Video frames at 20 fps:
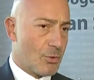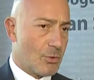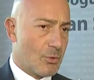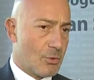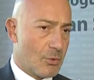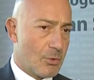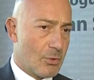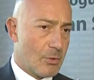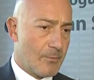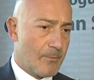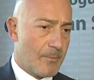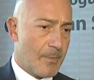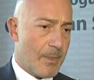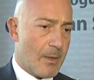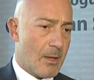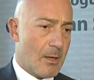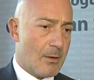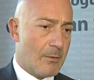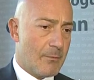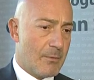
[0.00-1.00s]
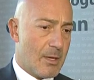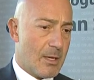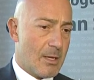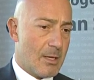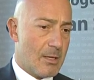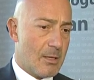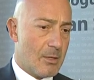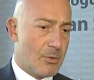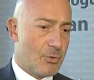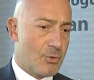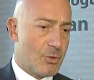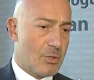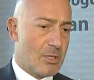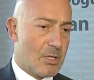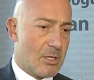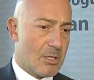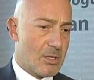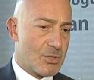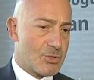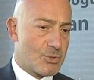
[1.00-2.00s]
olduğunun ve
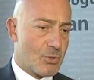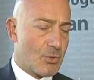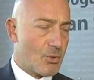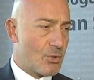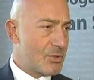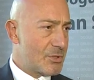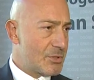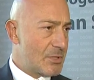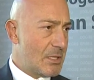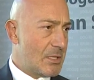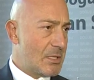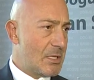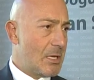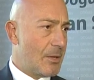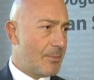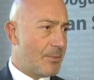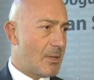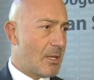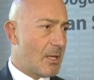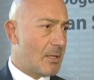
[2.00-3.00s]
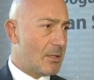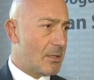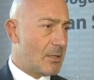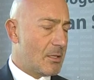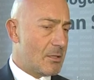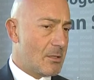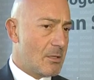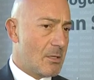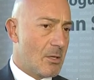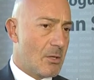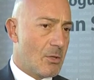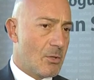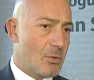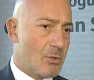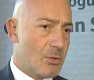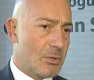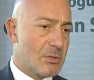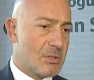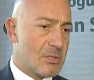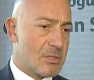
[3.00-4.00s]
Türkiye'de son 10 senede yapılanların
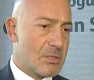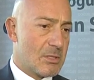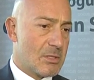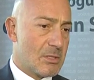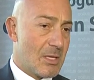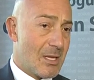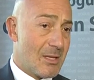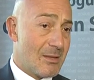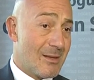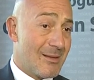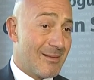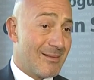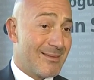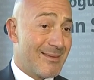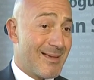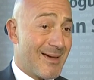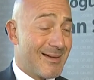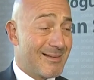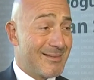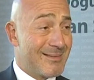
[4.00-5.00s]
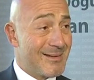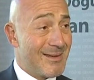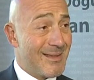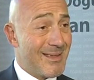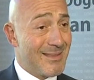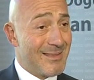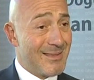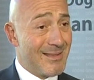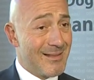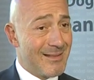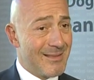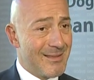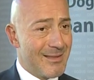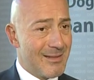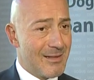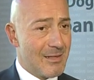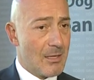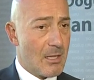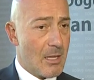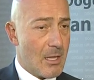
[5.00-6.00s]
yurt dışından takdir
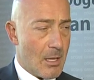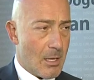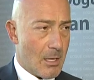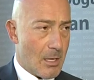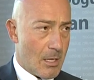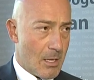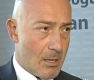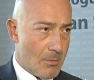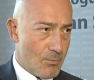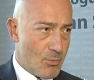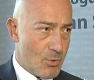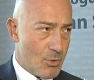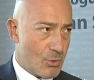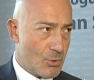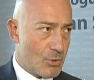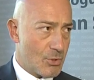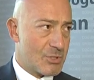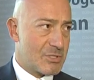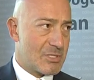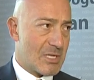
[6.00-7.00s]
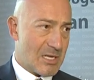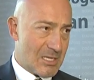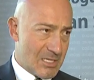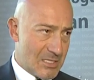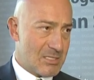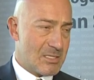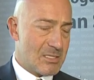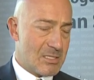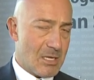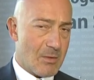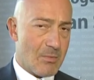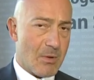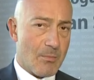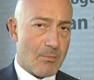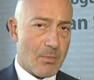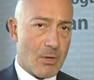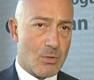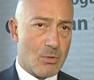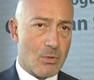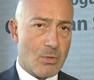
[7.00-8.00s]
edildiğinin en büyük göstergesi diye
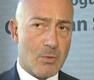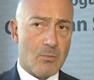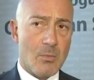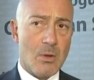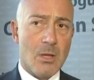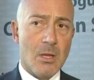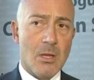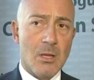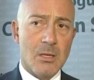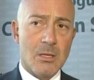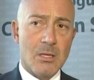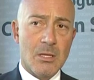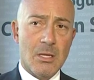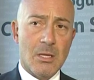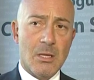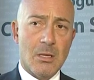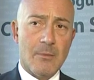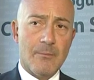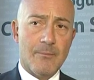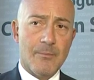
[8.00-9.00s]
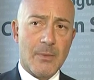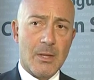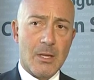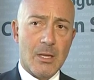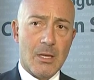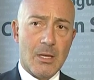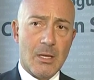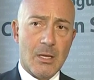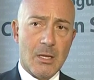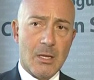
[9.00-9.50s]
ben bakıyorum. Ki e,